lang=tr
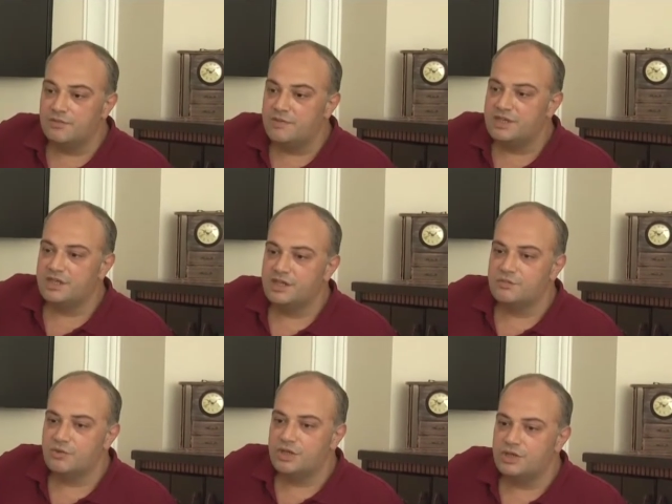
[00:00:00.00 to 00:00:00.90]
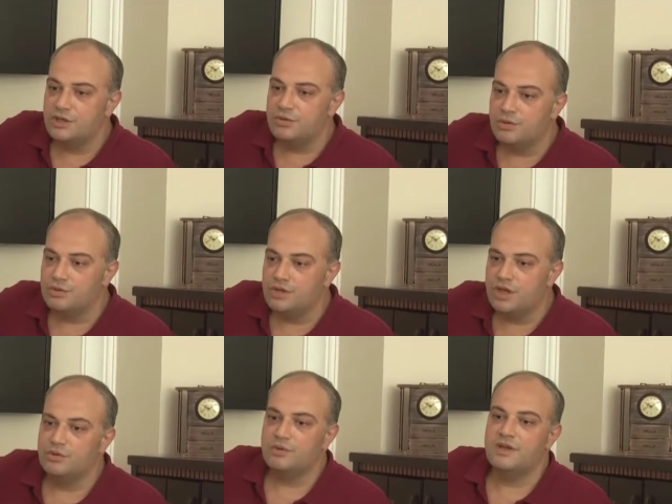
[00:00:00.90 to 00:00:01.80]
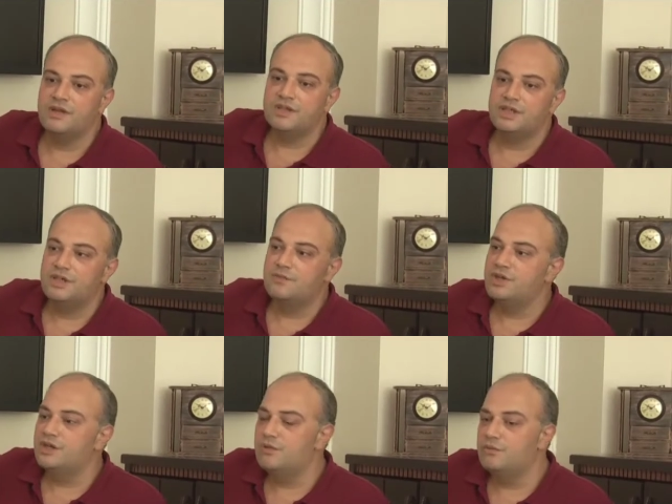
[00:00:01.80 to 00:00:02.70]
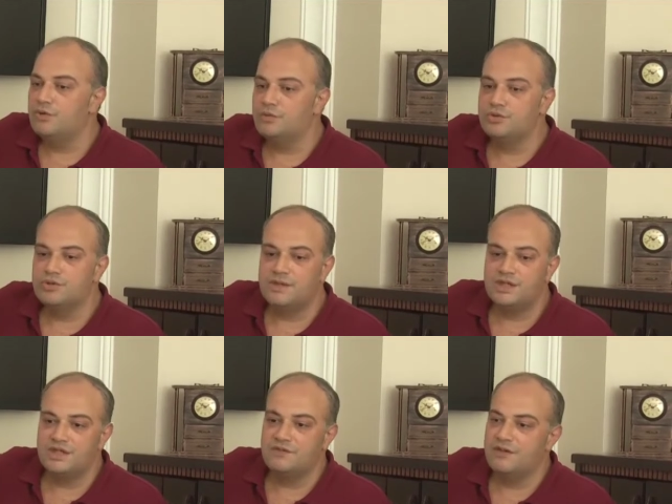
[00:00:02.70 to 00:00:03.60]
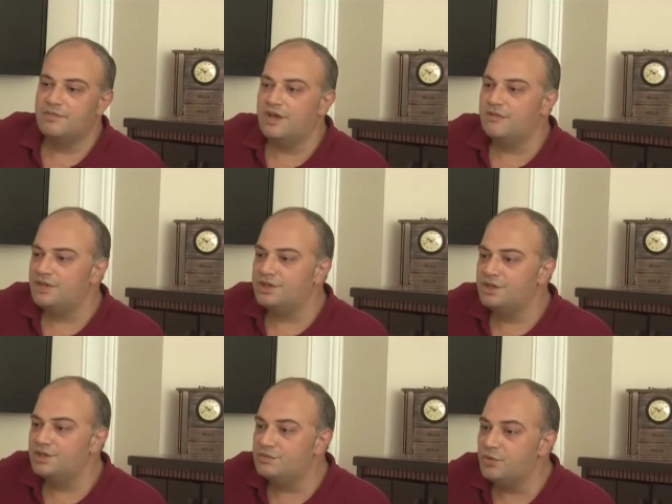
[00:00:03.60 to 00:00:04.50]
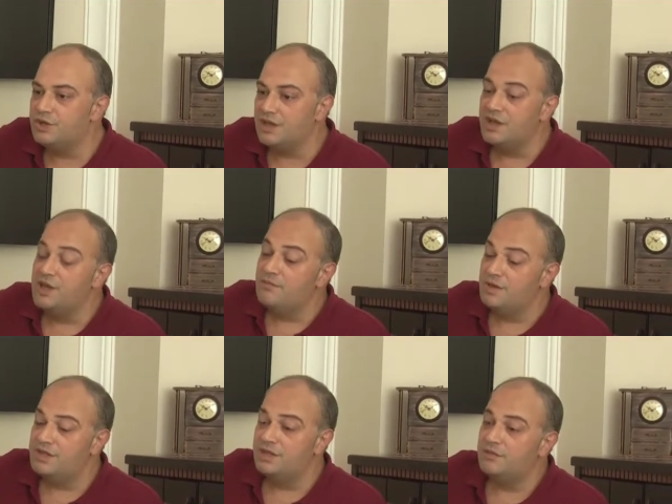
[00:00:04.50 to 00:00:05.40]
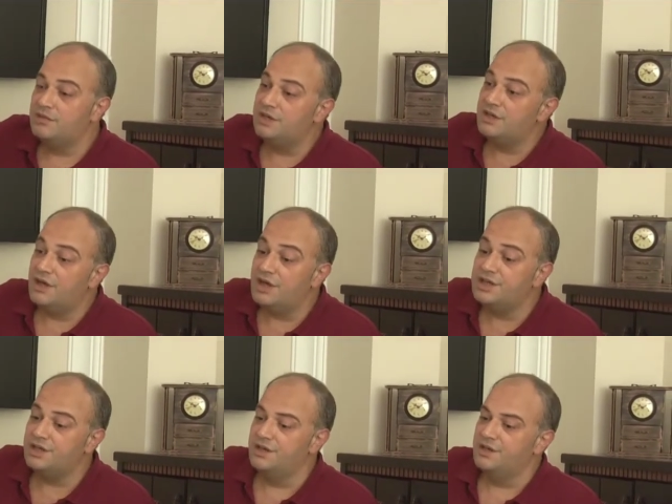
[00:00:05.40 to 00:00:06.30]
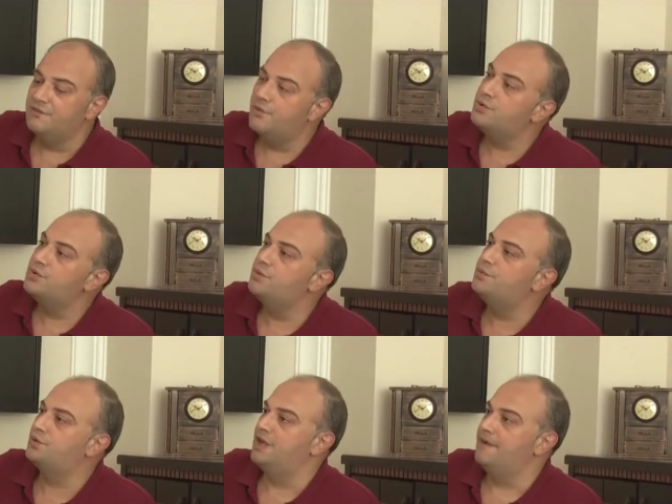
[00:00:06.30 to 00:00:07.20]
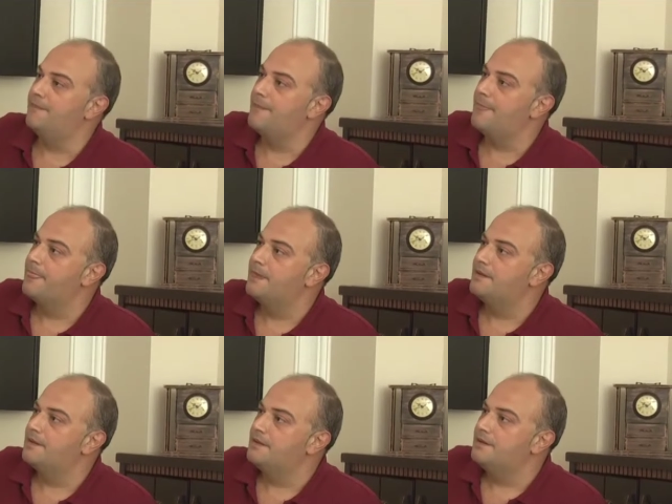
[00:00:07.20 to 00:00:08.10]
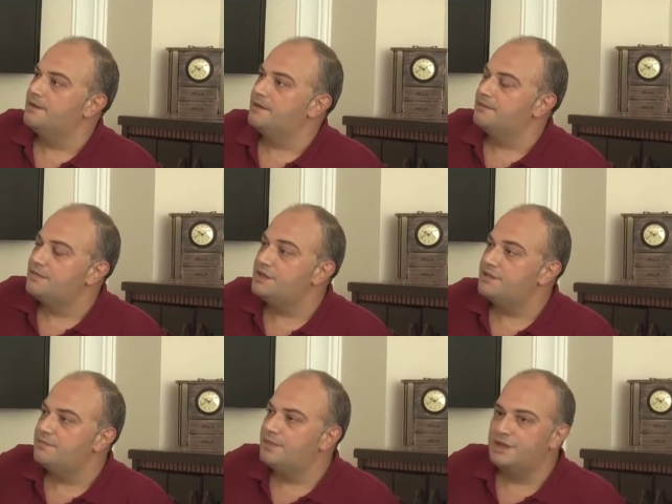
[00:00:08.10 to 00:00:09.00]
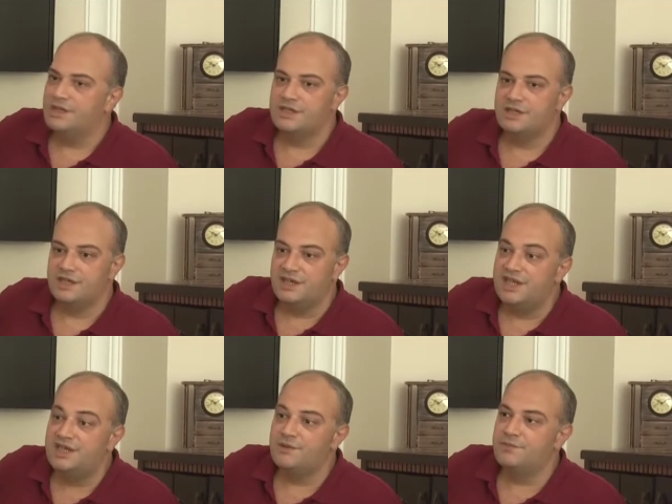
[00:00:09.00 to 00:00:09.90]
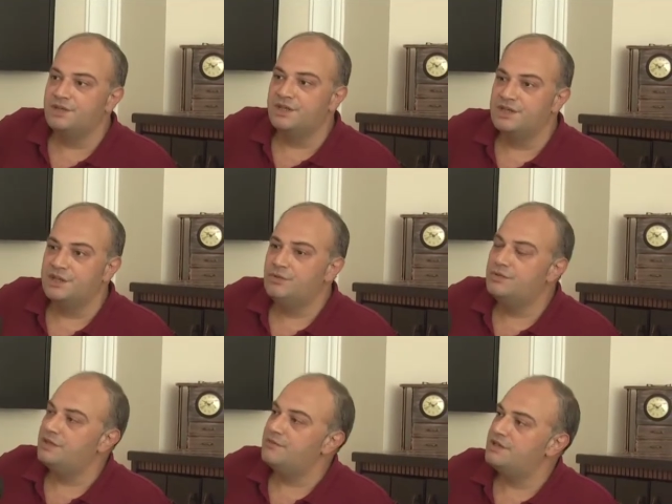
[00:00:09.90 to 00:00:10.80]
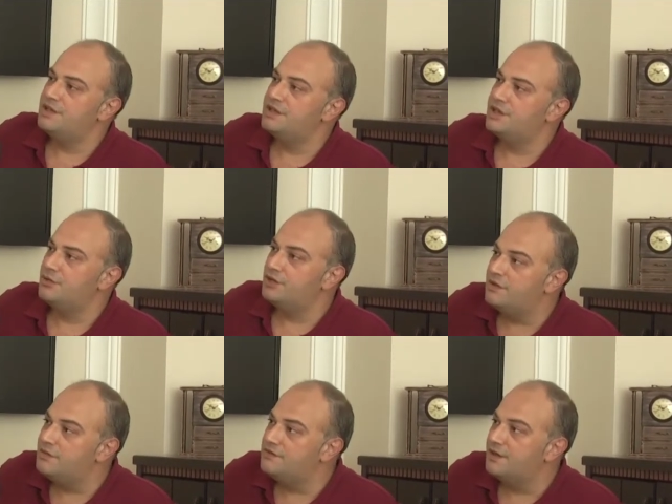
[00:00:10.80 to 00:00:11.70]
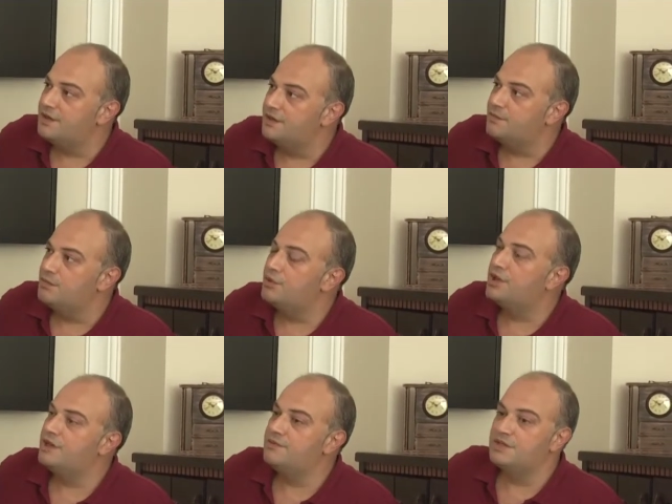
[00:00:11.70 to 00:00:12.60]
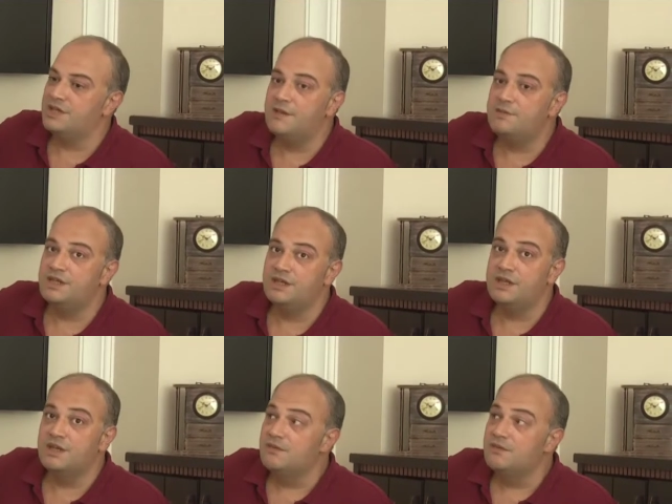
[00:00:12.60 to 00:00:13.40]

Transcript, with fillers: Bir meslektaşımız odasına gidiyoruz, Ya diyor ben işte kimseyi bilmiyorum. 3-5 kişi var beraber çalıştığım o kadar. Meslekte bildiğin asıl fonksiyonu burada. Biz Balıkesir il çapında 878 tane üyemiz var. Bu üyelerimizin hepsinin